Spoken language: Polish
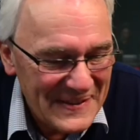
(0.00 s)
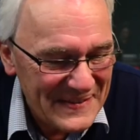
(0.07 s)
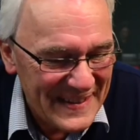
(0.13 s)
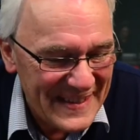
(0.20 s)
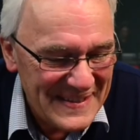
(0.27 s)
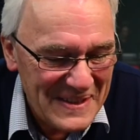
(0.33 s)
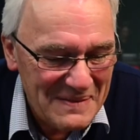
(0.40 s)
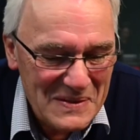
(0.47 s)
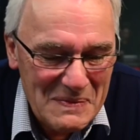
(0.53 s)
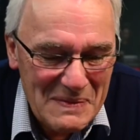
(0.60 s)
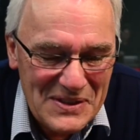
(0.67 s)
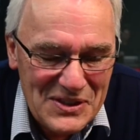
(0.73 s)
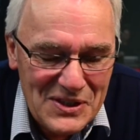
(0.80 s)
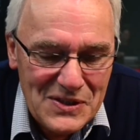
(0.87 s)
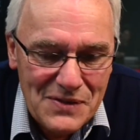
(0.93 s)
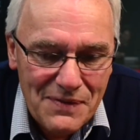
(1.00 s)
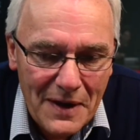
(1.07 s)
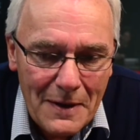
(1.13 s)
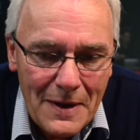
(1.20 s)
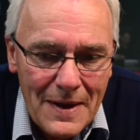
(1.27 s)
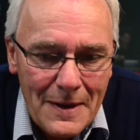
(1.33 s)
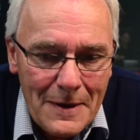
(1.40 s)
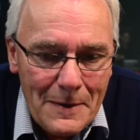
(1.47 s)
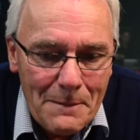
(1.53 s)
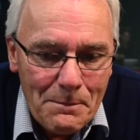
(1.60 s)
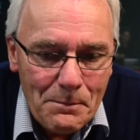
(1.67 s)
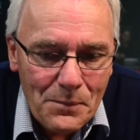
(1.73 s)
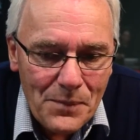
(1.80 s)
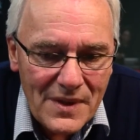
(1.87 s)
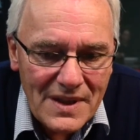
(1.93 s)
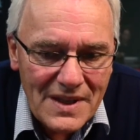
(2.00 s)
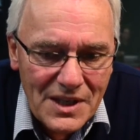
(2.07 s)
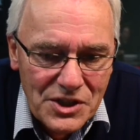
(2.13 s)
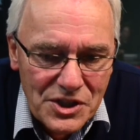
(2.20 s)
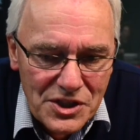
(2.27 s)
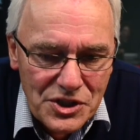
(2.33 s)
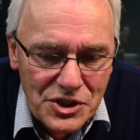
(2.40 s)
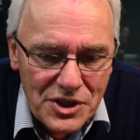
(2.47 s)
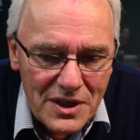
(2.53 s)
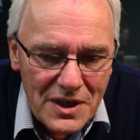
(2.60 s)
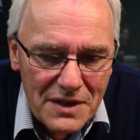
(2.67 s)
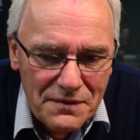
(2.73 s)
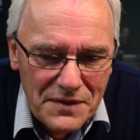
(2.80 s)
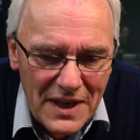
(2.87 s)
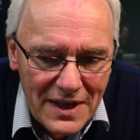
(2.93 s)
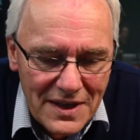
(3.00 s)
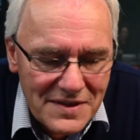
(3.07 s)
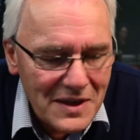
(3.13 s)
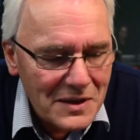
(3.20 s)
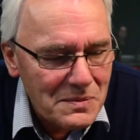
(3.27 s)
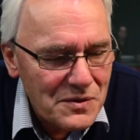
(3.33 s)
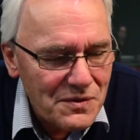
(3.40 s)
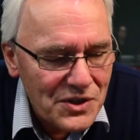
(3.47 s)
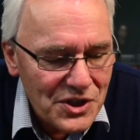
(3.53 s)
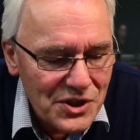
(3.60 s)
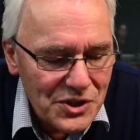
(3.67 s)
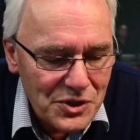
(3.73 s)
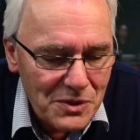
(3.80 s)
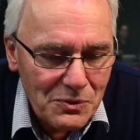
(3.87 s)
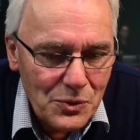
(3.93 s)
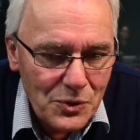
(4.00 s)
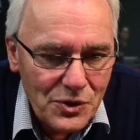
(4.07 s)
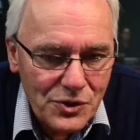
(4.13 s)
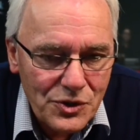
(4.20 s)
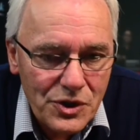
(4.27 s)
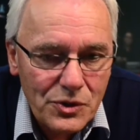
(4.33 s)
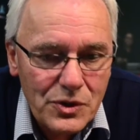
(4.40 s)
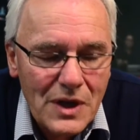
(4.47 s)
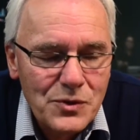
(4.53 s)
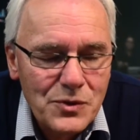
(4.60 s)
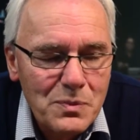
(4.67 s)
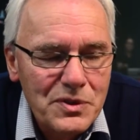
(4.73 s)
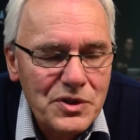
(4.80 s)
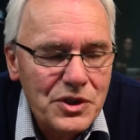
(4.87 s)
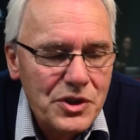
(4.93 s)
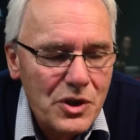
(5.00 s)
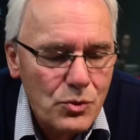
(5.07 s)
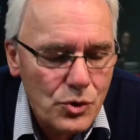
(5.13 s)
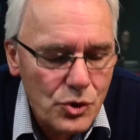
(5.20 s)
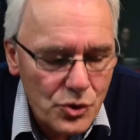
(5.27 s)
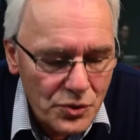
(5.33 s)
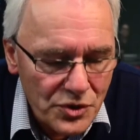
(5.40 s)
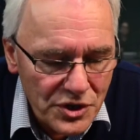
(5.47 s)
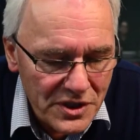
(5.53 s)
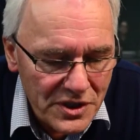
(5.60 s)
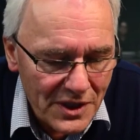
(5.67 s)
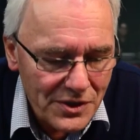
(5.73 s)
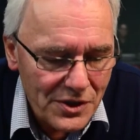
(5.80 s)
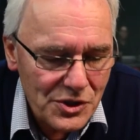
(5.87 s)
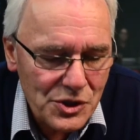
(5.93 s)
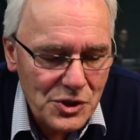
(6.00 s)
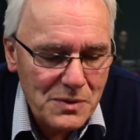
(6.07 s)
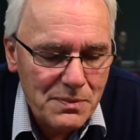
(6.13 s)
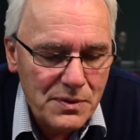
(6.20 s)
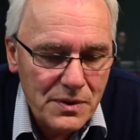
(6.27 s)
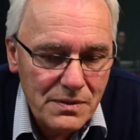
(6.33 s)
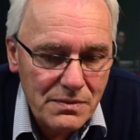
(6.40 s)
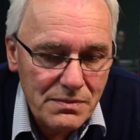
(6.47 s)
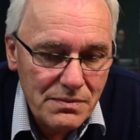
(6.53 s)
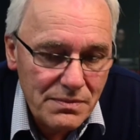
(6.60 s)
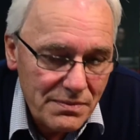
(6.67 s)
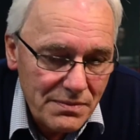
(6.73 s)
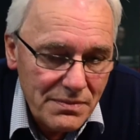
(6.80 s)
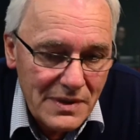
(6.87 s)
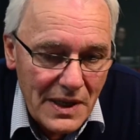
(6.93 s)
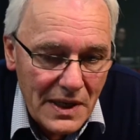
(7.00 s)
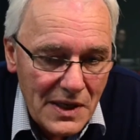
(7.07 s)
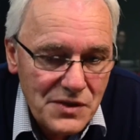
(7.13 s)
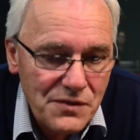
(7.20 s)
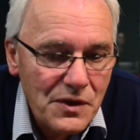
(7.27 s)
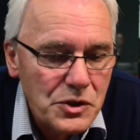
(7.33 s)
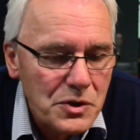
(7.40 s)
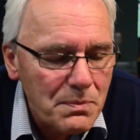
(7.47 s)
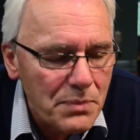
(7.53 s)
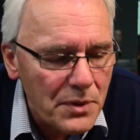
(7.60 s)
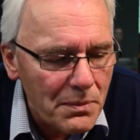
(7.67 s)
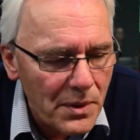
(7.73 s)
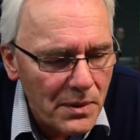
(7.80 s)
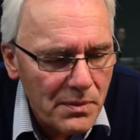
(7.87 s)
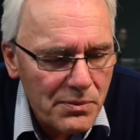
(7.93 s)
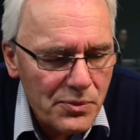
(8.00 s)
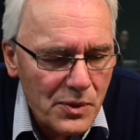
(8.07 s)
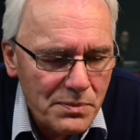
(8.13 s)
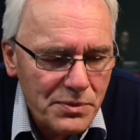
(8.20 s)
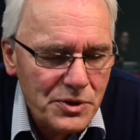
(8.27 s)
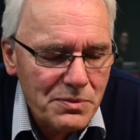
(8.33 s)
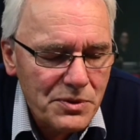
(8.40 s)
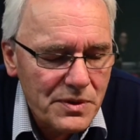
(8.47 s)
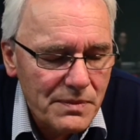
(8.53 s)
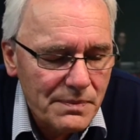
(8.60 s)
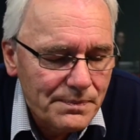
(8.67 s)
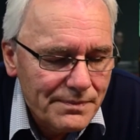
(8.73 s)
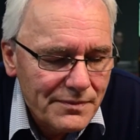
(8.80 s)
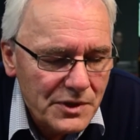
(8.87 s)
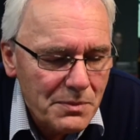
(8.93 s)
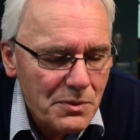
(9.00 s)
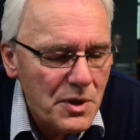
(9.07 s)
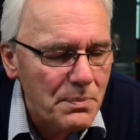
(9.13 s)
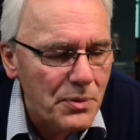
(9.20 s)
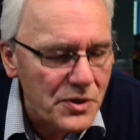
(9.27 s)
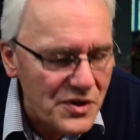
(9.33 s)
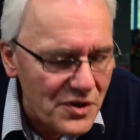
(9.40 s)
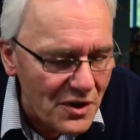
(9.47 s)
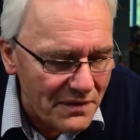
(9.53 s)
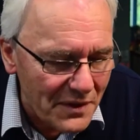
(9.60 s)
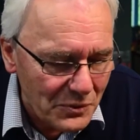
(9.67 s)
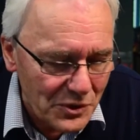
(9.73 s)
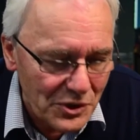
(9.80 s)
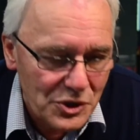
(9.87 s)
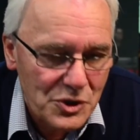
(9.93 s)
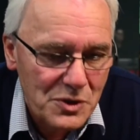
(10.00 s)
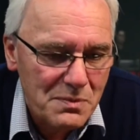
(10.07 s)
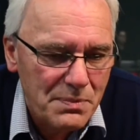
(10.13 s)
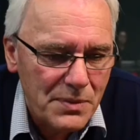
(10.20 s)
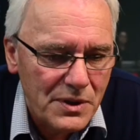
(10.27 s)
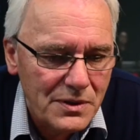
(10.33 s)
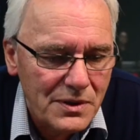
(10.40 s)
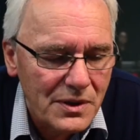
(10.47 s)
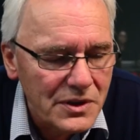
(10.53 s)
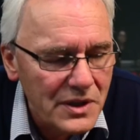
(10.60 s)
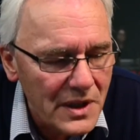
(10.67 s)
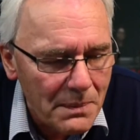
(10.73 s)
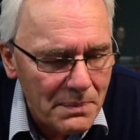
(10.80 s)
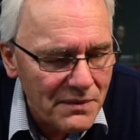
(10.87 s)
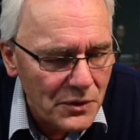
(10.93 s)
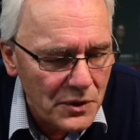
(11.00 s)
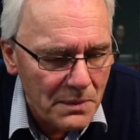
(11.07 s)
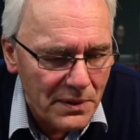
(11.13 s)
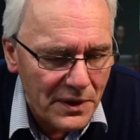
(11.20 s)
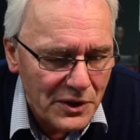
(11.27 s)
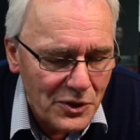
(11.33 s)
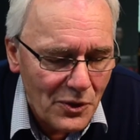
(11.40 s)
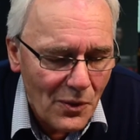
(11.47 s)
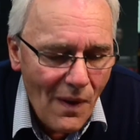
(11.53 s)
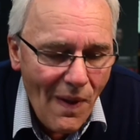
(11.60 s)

gwarancja bezpieczeństwa. Na szczęście lew nie jest takim zwierzęciem, które się od razu będzie chciał rzucić na te szyby. Dla nas większym problemem problemem byłoby, żeby, się, żeby nie porysował tych szyb, bo one na pewno nie pękną.